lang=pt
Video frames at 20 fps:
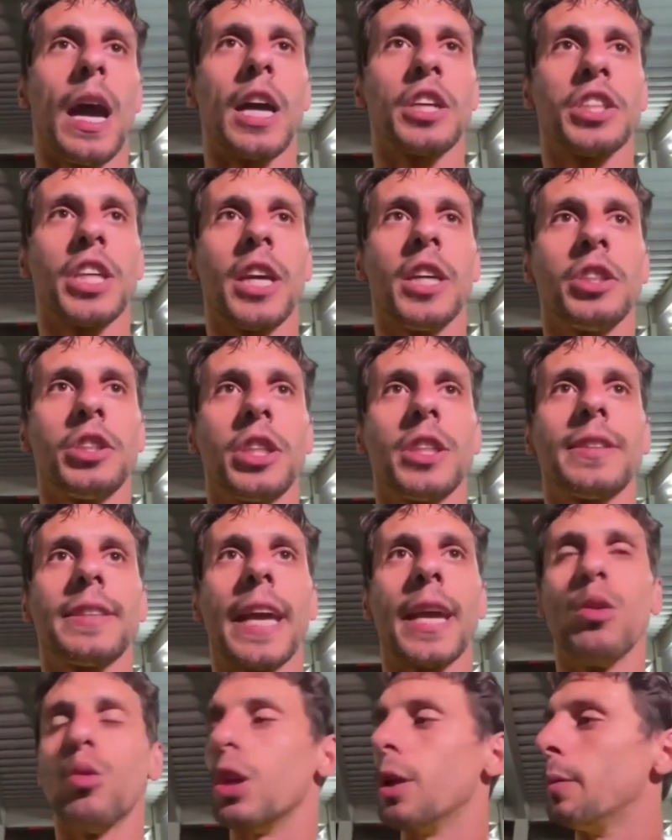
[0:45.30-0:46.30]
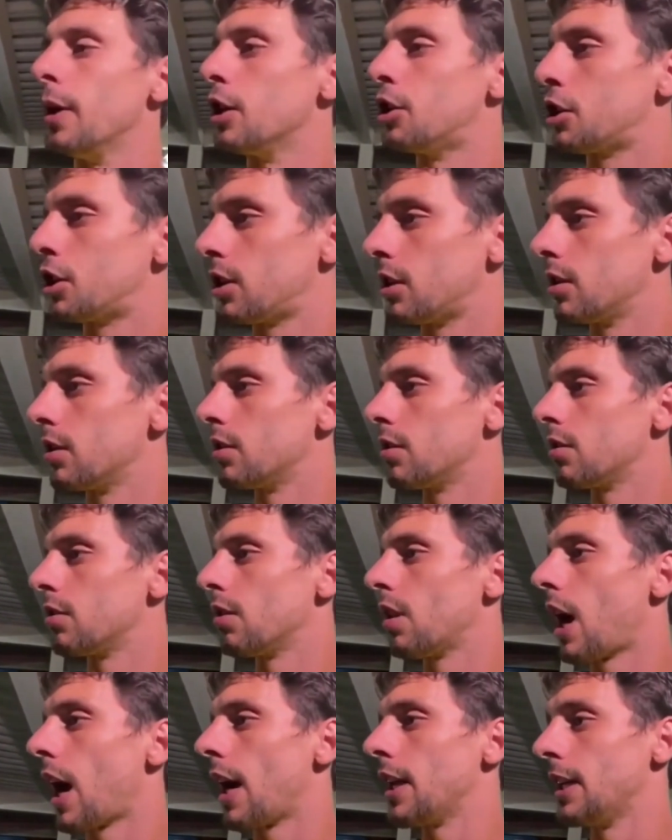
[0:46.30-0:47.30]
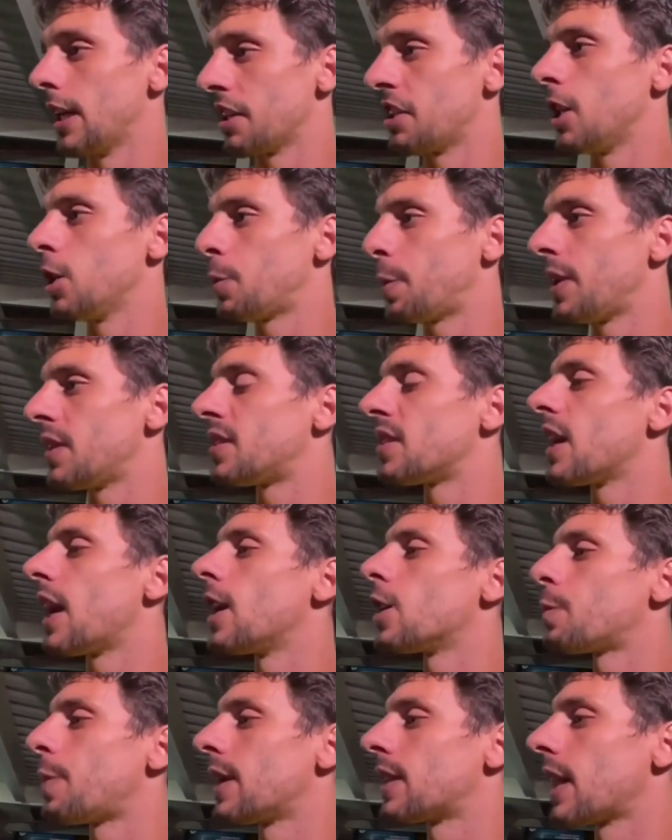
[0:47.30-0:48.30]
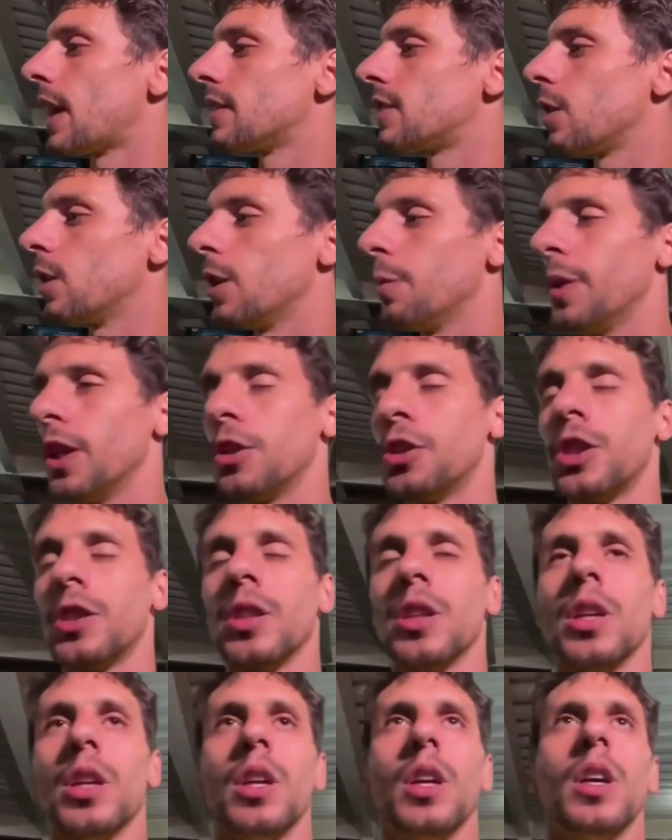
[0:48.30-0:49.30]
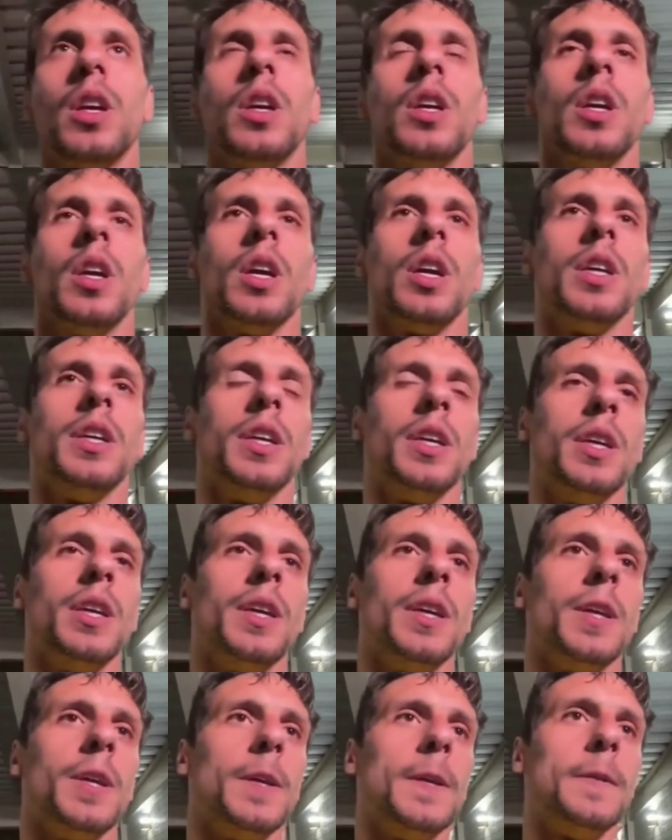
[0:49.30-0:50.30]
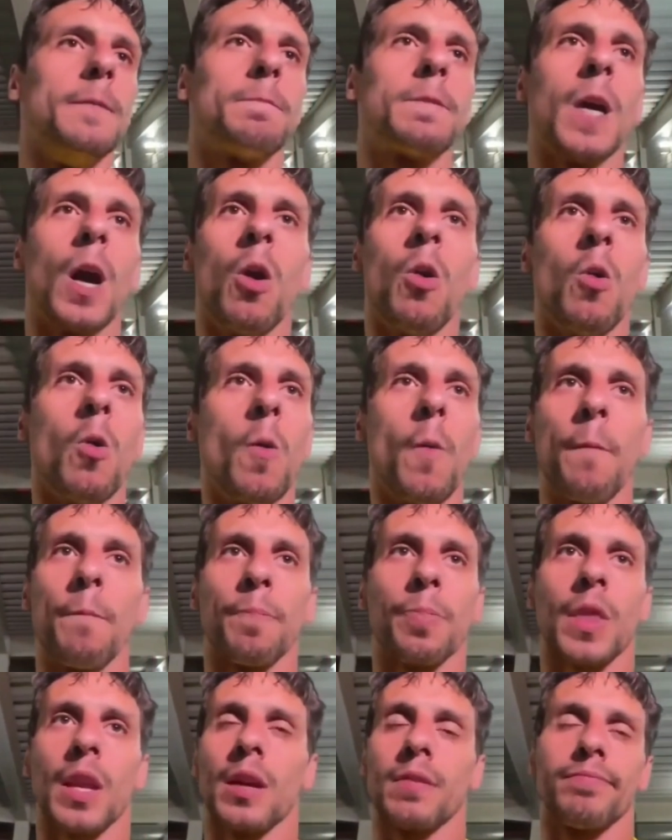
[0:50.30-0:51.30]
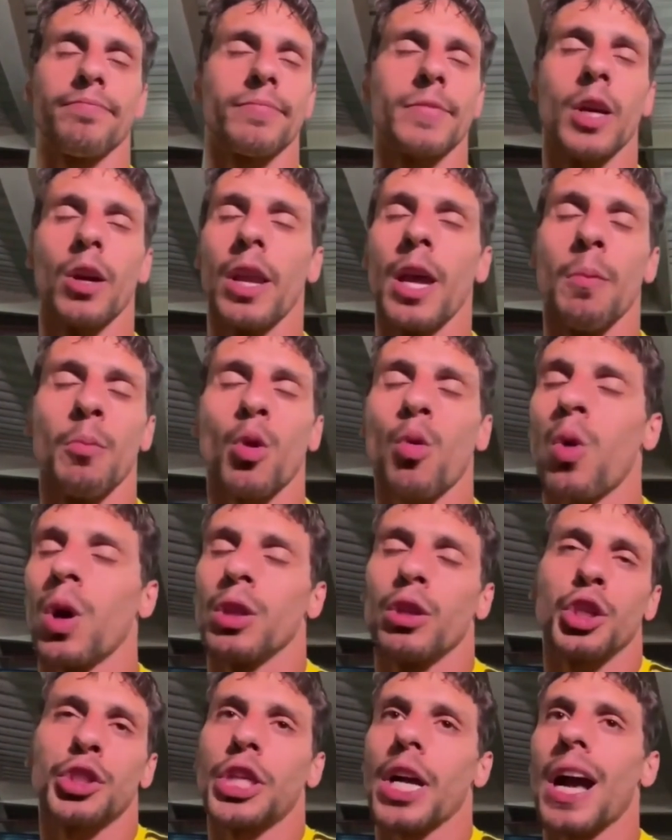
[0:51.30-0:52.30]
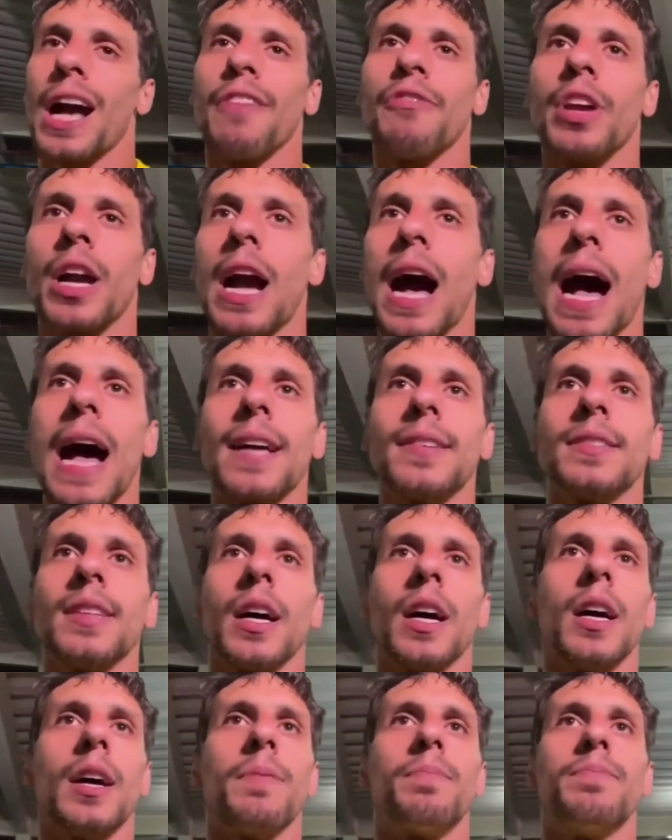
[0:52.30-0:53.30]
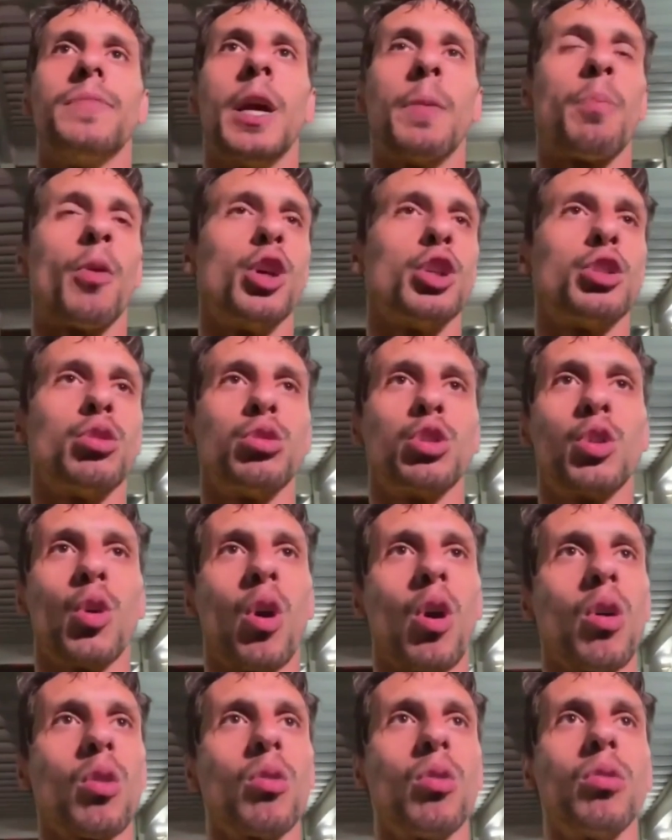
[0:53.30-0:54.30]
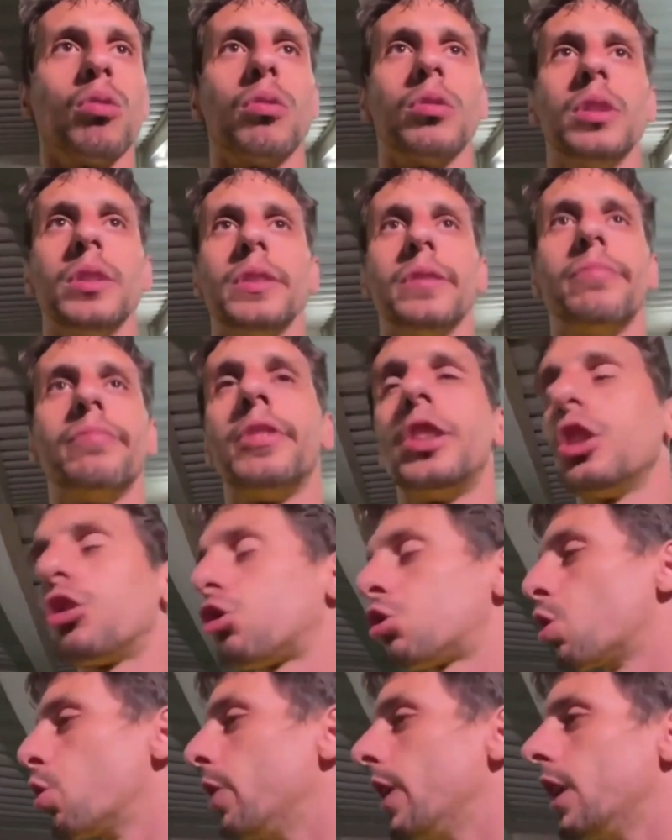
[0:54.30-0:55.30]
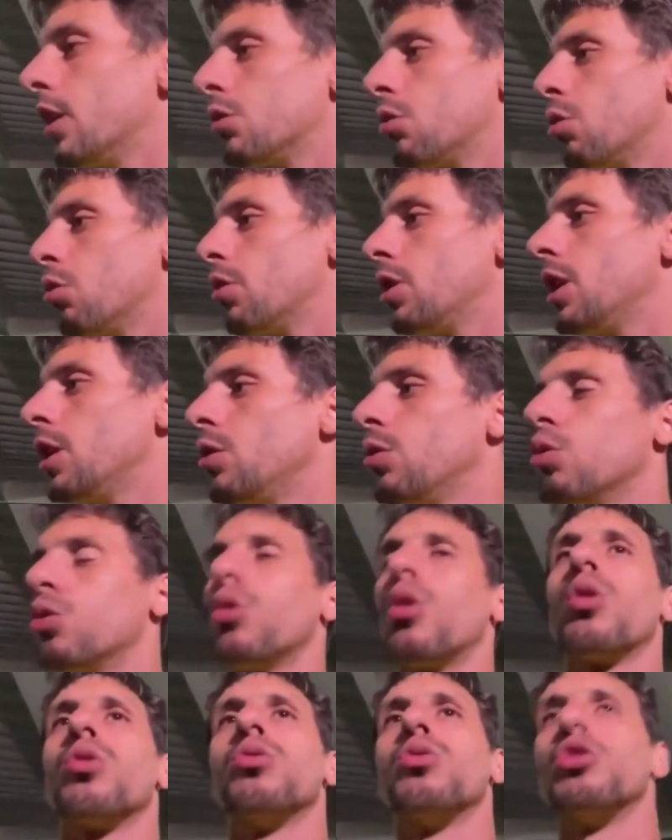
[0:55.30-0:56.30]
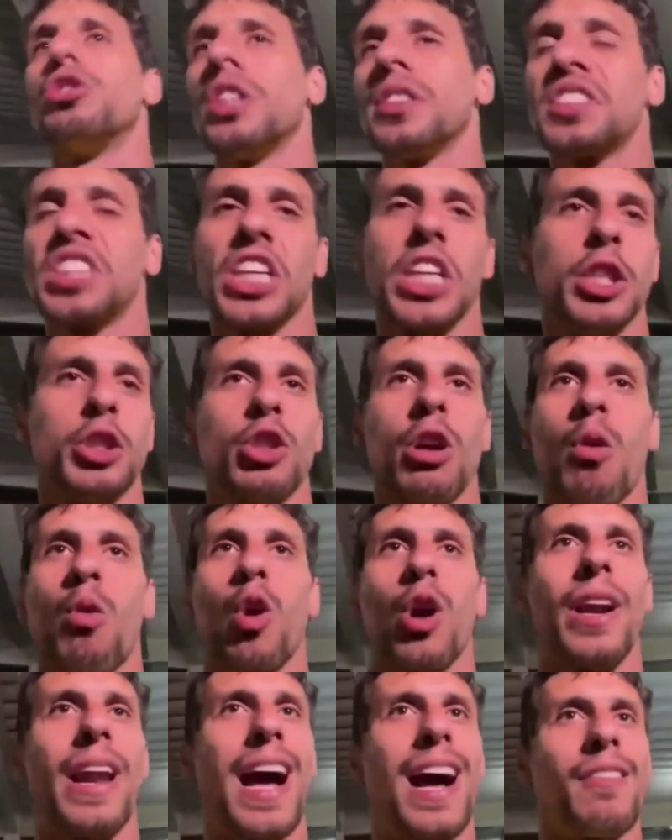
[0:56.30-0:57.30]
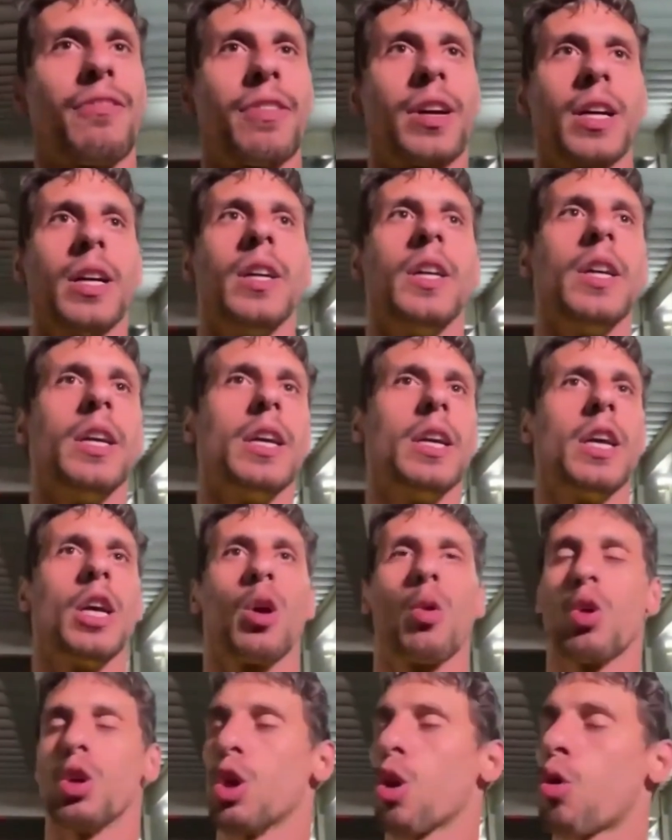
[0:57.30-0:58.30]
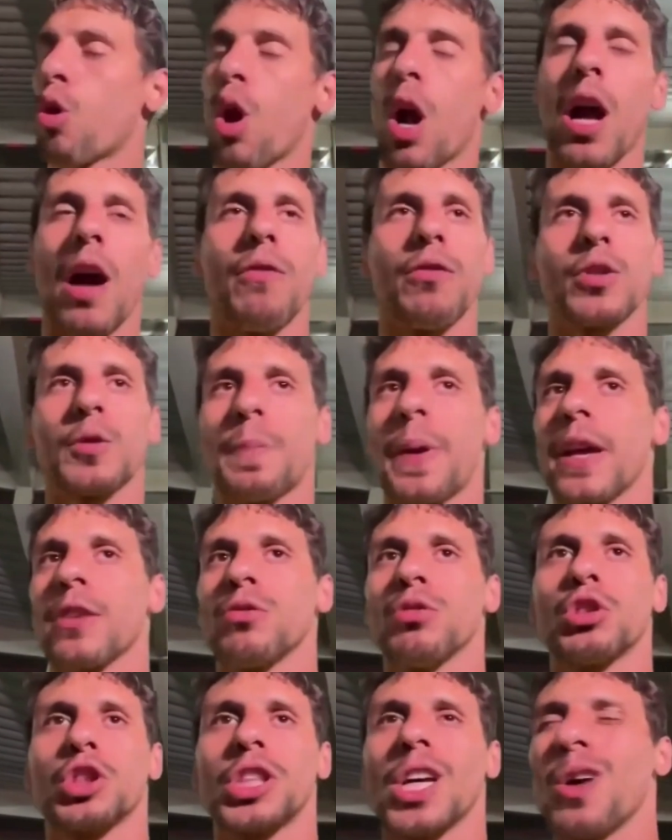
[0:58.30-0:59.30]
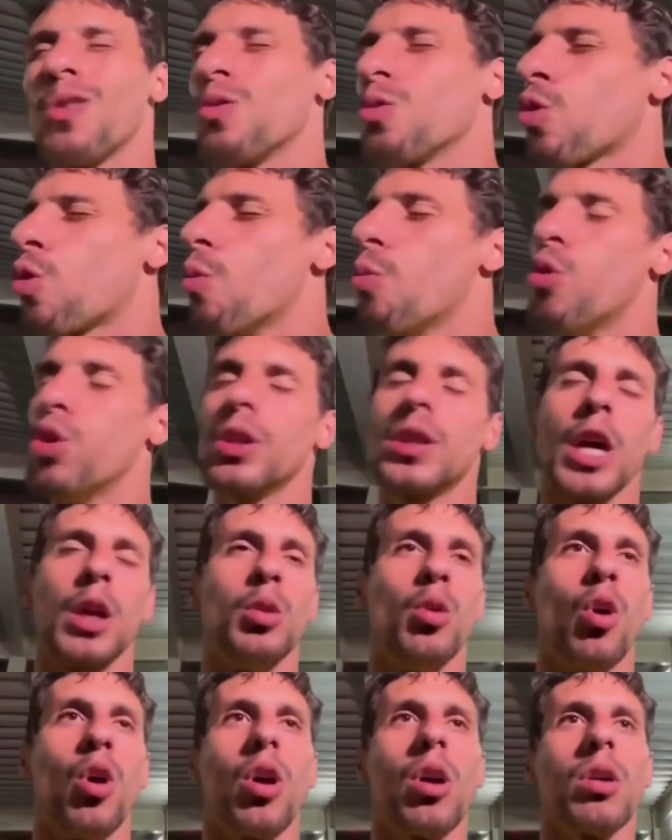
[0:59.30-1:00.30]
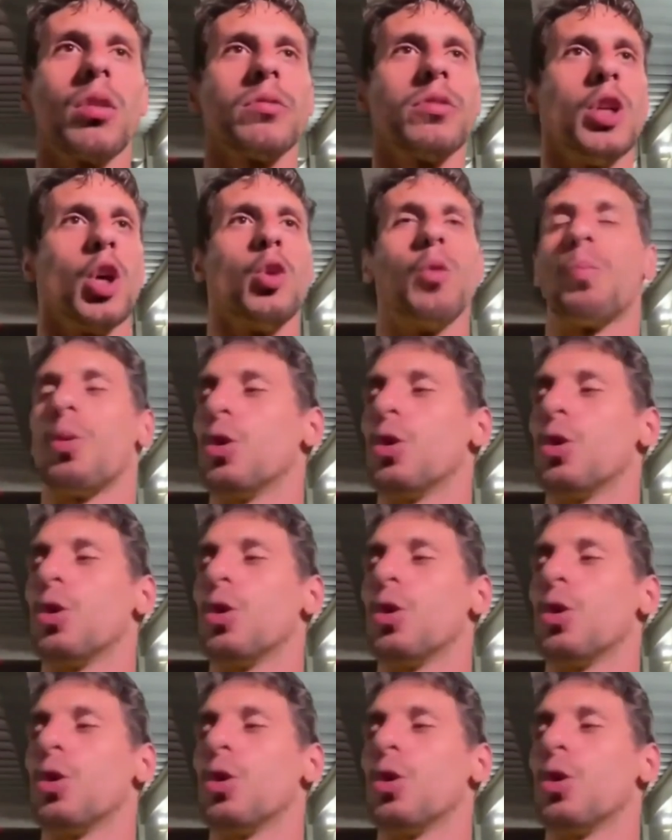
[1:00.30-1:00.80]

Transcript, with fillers: a gente tem um limite e a gente precisa respeitar esse limite. E então, eu lembro quando eu chegava em casa depois de um jogo destruído e no, no dia seguinte eu acordava quando eu colocava os pés no chão com muita dor e eu